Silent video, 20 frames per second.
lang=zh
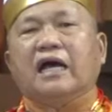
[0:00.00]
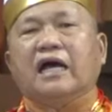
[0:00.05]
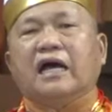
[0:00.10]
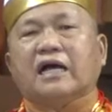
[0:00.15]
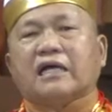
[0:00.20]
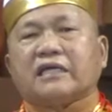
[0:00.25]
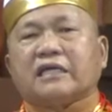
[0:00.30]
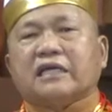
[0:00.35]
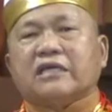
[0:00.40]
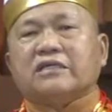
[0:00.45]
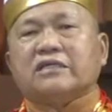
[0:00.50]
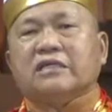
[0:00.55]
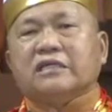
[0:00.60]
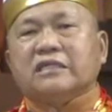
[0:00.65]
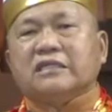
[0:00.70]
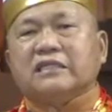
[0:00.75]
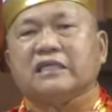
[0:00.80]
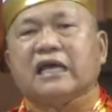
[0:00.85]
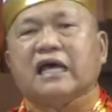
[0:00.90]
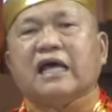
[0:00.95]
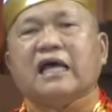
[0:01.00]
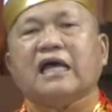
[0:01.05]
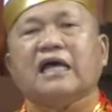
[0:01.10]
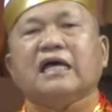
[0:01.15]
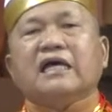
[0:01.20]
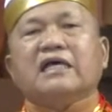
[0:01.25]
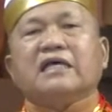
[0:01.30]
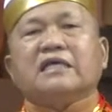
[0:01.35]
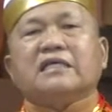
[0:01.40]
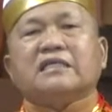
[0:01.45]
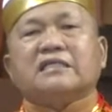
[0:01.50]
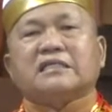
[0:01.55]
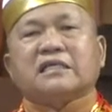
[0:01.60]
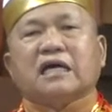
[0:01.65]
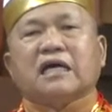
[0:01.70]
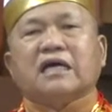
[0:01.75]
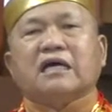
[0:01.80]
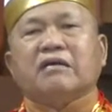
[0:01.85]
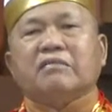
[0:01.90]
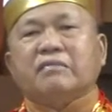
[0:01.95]
啊，给人家
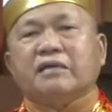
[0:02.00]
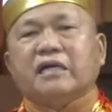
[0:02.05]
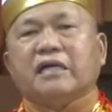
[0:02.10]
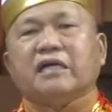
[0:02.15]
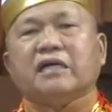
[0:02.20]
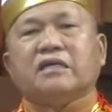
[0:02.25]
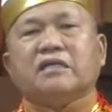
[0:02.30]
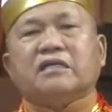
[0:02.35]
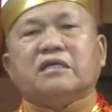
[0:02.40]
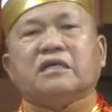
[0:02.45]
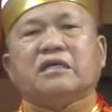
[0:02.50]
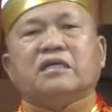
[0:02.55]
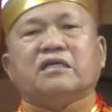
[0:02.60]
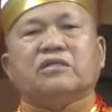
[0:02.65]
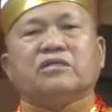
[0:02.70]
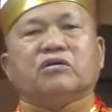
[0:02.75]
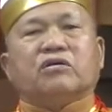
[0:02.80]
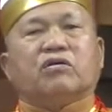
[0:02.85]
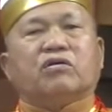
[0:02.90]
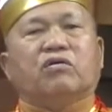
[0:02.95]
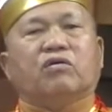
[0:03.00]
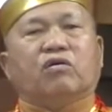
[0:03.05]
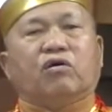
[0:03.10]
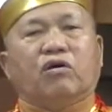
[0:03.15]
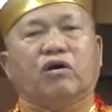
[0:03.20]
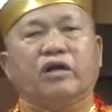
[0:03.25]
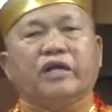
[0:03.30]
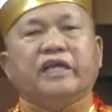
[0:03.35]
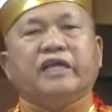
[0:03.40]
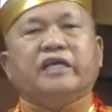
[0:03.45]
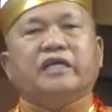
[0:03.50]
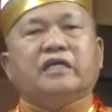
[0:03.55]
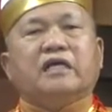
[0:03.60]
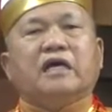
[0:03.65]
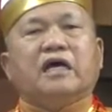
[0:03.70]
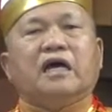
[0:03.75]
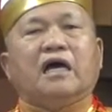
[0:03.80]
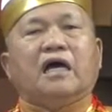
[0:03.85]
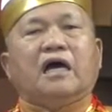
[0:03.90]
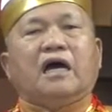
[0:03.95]
生命的活力，
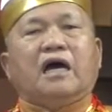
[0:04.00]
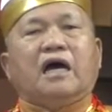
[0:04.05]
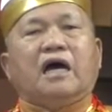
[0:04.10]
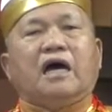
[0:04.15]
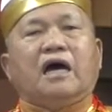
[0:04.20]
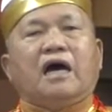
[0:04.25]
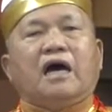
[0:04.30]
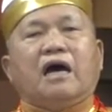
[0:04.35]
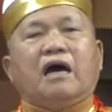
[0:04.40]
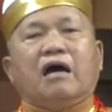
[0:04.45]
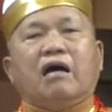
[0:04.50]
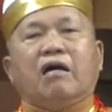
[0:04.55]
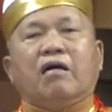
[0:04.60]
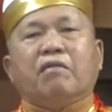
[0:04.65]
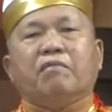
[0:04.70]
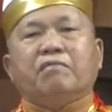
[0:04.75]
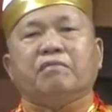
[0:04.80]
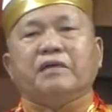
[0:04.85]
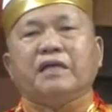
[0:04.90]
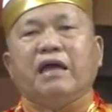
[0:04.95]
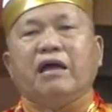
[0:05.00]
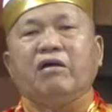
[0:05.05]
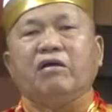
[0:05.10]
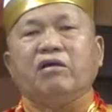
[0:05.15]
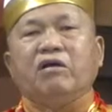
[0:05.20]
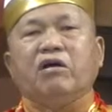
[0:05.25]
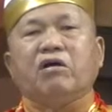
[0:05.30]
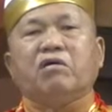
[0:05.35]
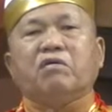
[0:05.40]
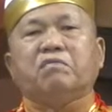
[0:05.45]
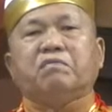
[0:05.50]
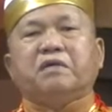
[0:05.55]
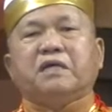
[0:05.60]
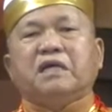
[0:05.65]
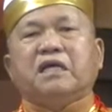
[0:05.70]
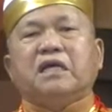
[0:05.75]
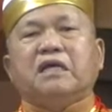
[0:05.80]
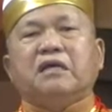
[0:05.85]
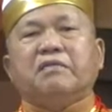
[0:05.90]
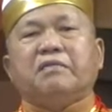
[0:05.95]
不要用
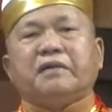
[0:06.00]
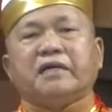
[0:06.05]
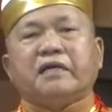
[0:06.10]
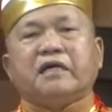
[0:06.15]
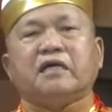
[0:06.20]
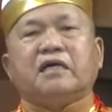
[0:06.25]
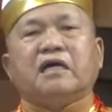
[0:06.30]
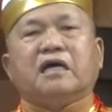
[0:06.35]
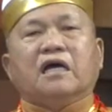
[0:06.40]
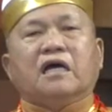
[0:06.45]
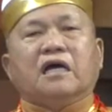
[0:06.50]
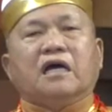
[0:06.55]
批评、